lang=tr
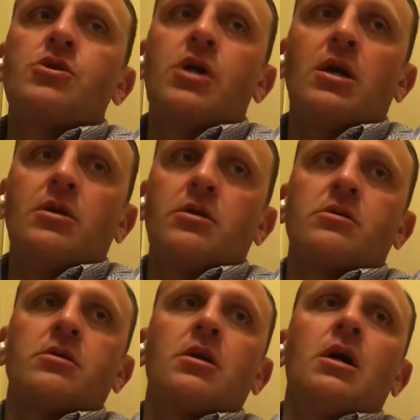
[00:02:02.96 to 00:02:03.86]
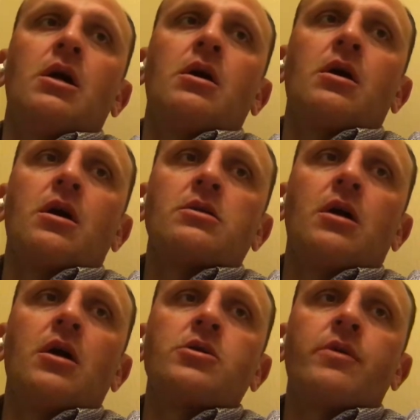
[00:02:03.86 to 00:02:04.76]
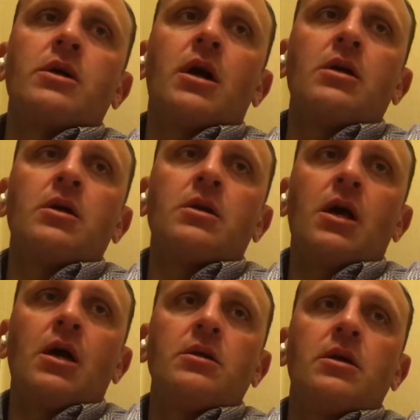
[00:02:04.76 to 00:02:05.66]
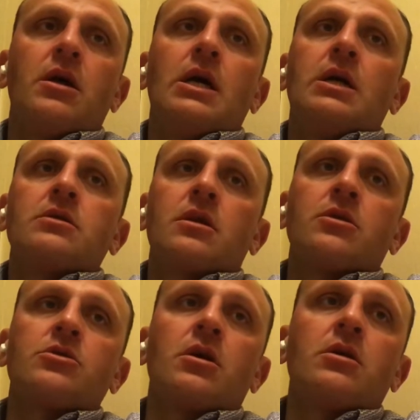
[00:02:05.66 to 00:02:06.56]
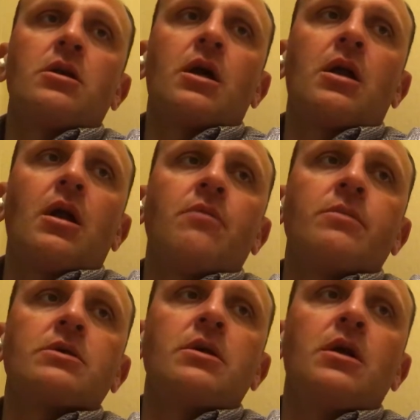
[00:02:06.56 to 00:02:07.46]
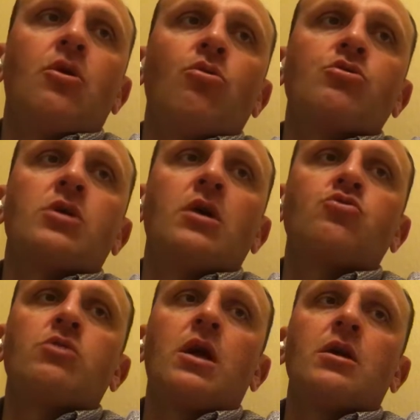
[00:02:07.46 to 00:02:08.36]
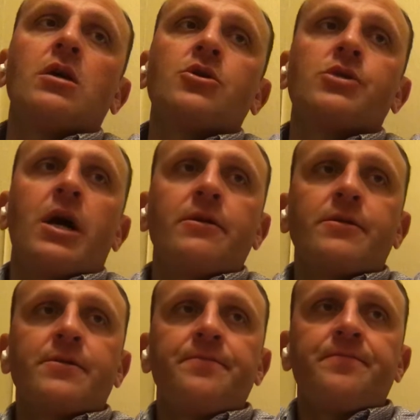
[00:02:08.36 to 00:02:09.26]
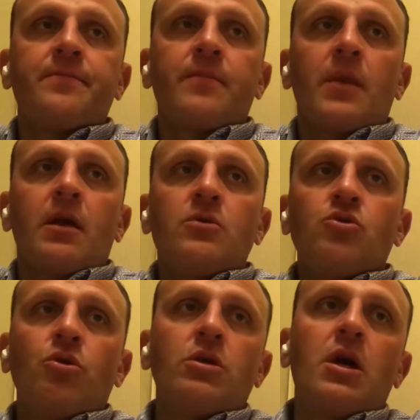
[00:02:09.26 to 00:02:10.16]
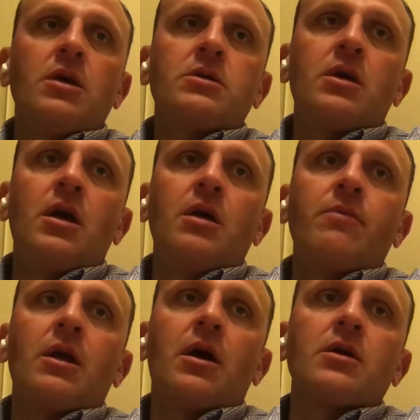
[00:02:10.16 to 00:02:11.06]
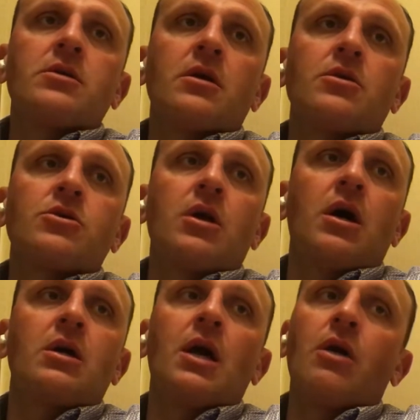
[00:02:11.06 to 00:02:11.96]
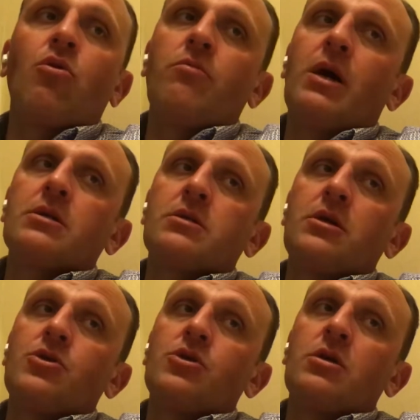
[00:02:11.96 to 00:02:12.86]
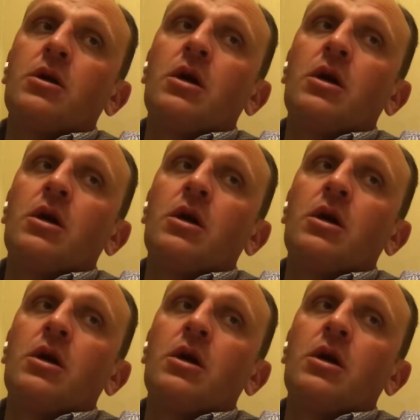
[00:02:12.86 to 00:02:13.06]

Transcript: geçerlidir. Kazanç ve kar getiren, satışların tekrarlanmasıyla oluşan sürekli işlerdir. Çoğu kez ilk birkaç satışta kar olmaz hiç.